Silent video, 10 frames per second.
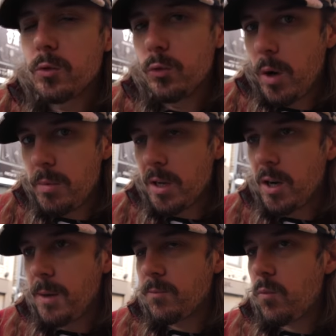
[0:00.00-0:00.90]
Doigt bien
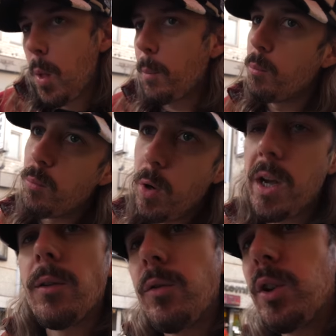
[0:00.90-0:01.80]
gras.
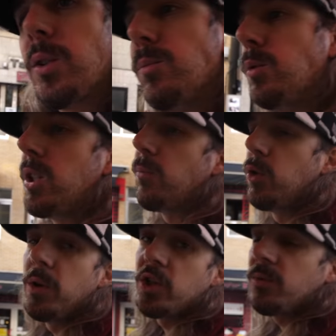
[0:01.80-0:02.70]
Moyen en fait. Moyen,
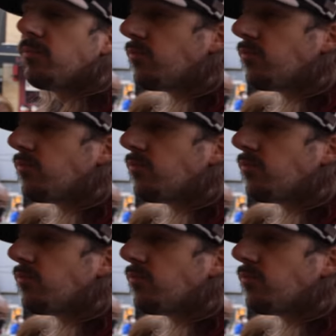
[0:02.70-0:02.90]
dommage. Hein.